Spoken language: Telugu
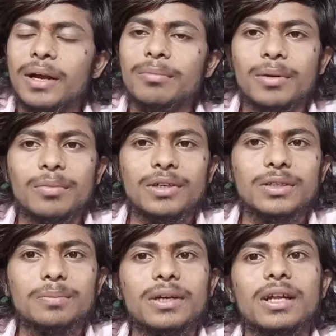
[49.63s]
ప్రైమ్
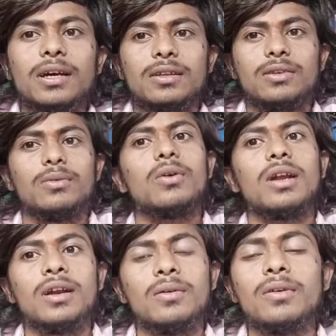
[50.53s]
మెంబర్షిప్
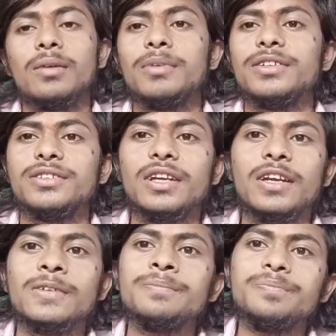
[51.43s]
తీసుకోవాలనుకుంటే మీరు
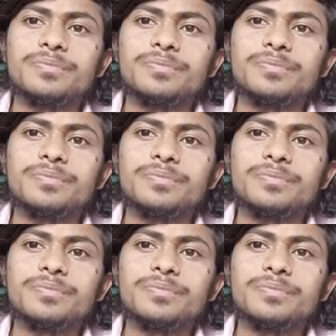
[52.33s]
వచ్చేసరికి